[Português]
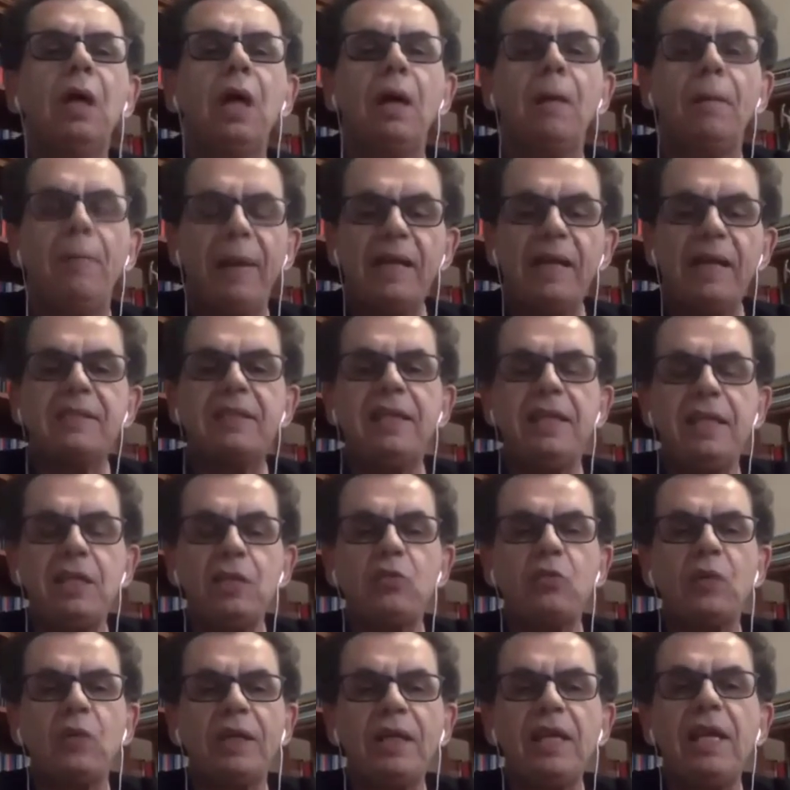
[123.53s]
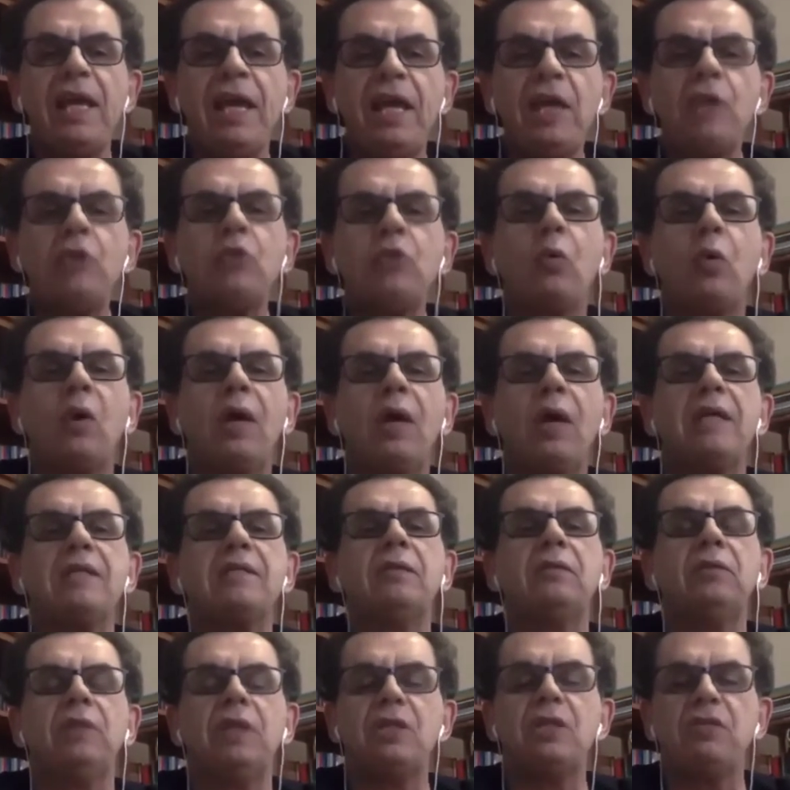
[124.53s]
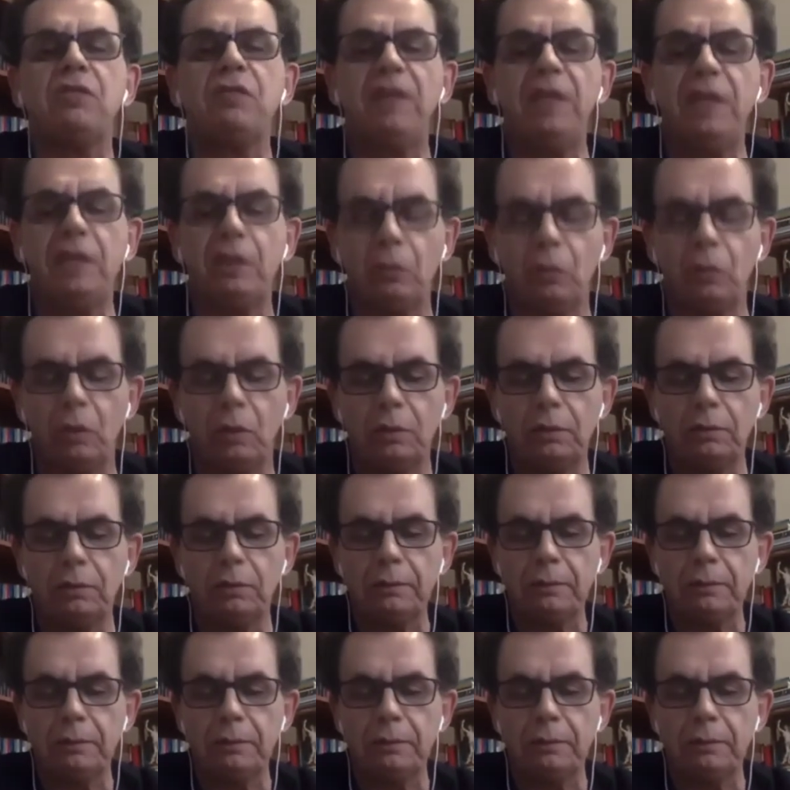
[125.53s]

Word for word: Parece que isso é que enche o coração desse vereador.